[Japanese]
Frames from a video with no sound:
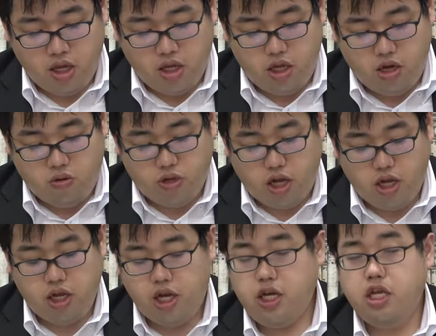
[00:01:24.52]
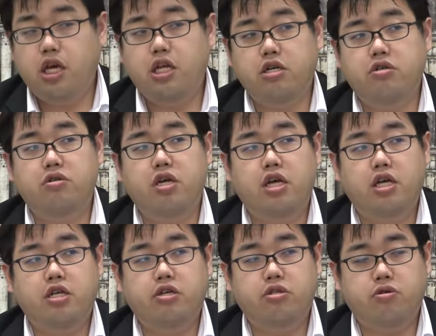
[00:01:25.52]
で、答えの暗記ではなく、えー、
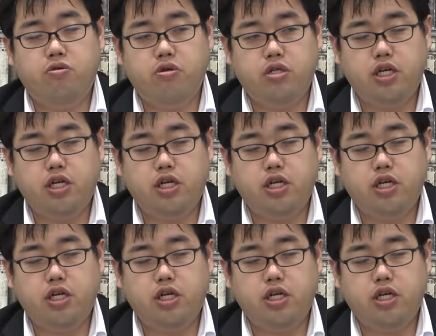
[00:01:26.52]
記述論述